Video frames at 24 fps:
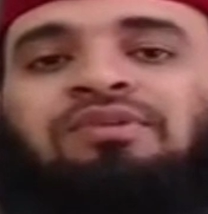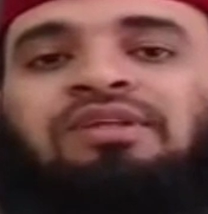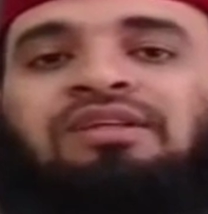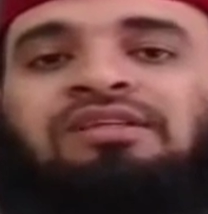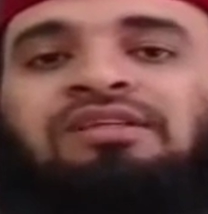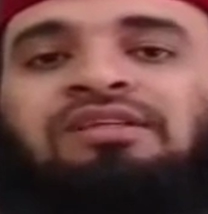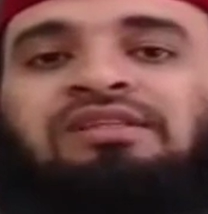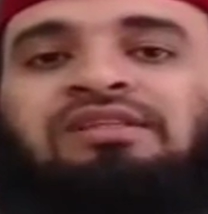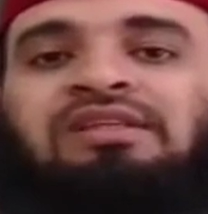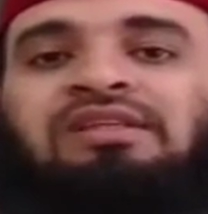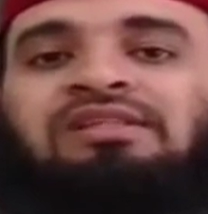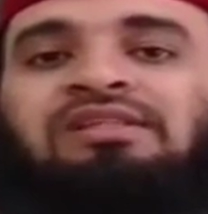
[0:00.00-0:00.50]

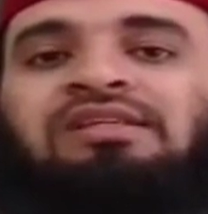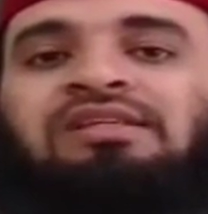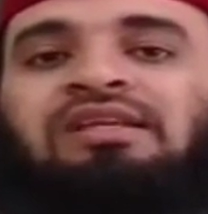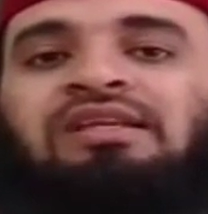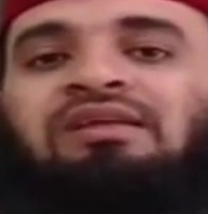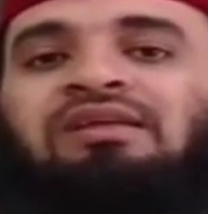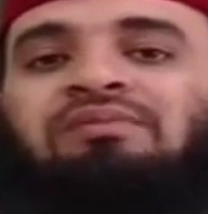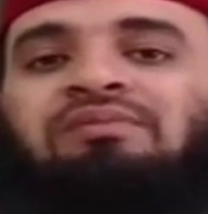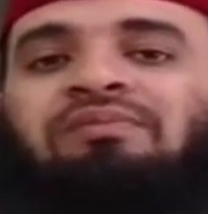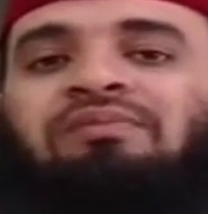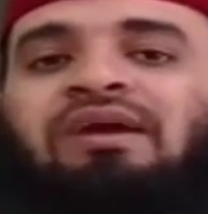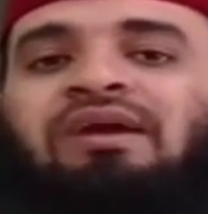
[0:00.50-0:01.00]
তার ছেলের
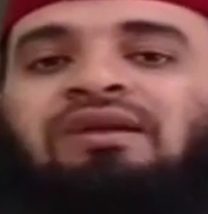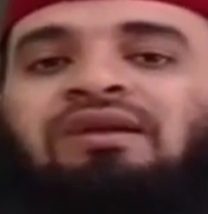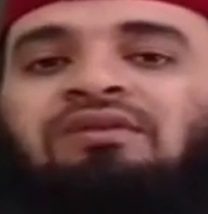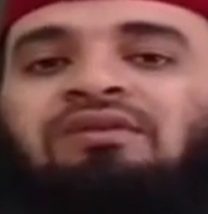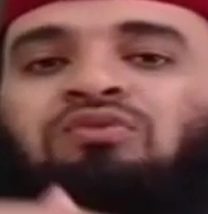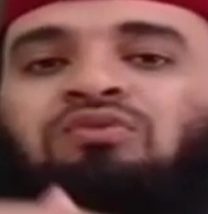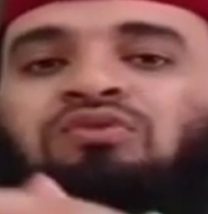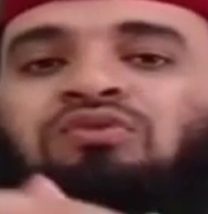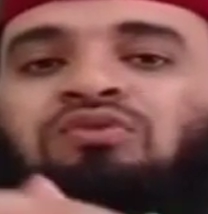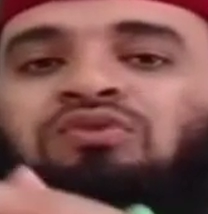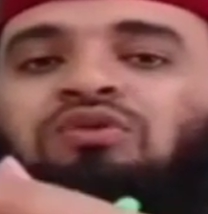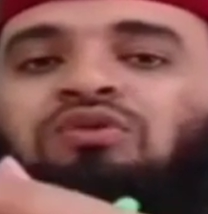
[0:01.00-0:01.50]
প্যাট উঁচু
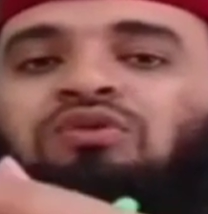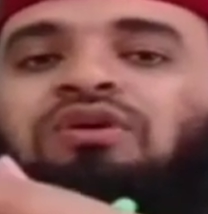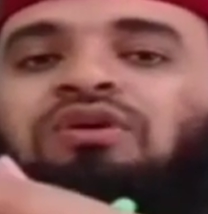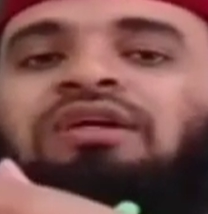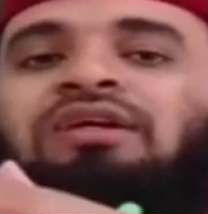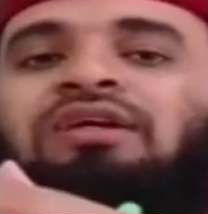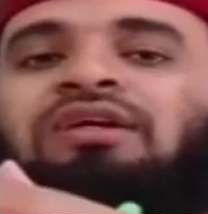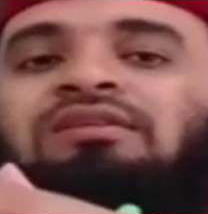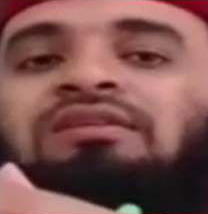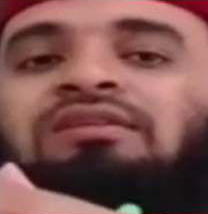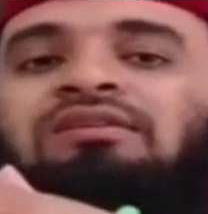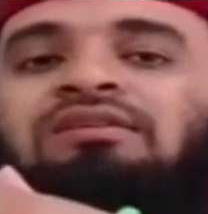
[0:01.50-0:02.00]
হয়ে
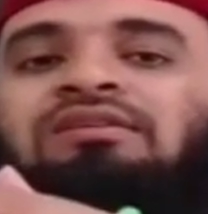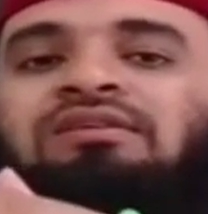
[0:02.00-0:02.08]
গিয়েছে